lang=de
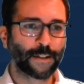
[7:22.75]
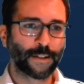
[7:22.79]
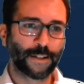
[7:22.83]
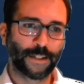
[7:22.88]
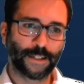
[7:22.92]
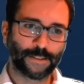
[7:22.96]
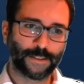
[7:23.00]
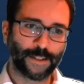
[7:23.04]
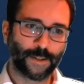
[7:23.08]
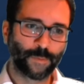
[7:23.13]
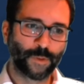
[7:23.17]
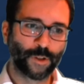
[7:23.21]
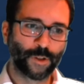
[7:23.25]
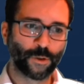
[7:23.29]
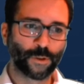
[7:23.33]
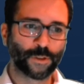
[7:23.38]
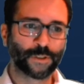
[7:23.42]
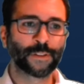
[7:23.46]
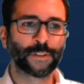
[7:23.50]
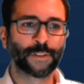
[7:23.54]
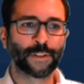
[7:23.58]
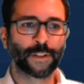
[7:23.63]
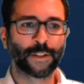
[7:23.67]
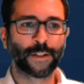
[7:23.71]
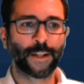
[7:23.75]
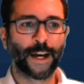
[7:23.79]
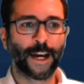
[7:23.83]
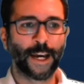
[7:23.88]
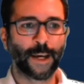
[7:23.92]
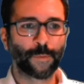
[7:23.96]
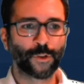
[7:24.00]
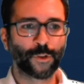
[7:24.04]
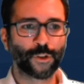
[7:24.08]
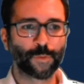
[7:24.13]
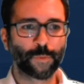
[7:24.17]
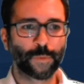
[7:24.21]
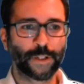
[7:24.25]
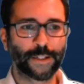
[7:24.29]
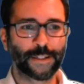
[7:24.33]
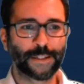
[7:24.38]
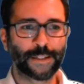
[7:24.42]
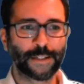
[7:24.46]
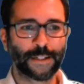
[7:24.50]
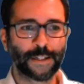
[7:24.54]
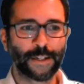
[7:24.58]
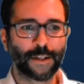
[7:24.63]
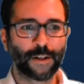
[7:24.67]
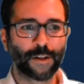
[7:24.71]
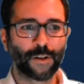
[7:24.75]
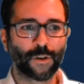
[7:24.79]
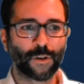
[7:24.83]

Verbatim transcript: Jetzt haben die Russen ein Heimspiel